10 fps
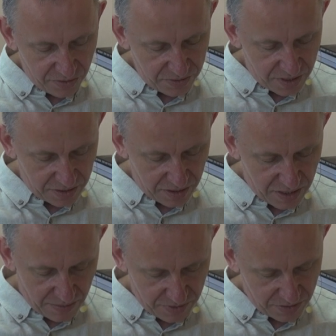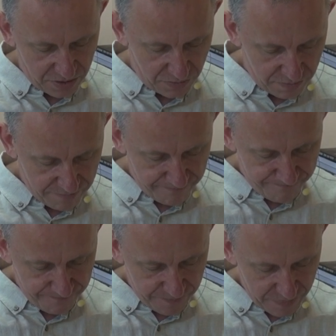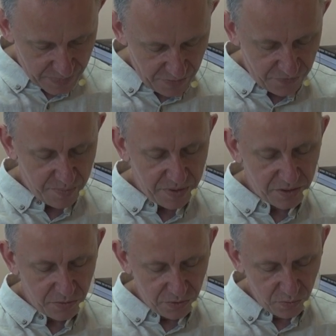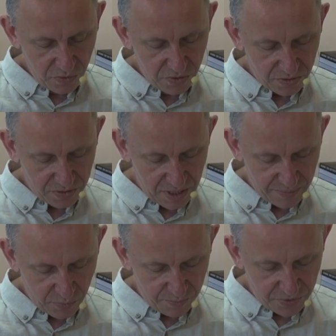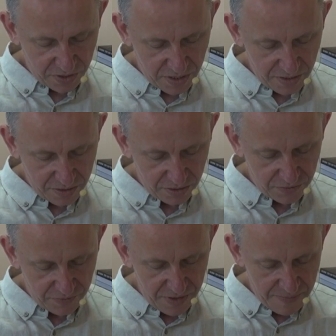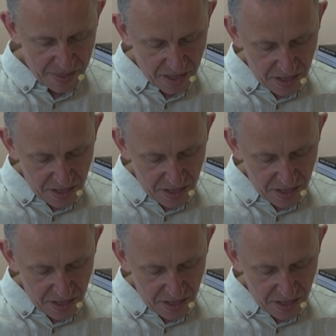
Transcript: jego ojca, kiedy tamten żył. Nimfy patrzyły długo z zapółprzykniętych drzwi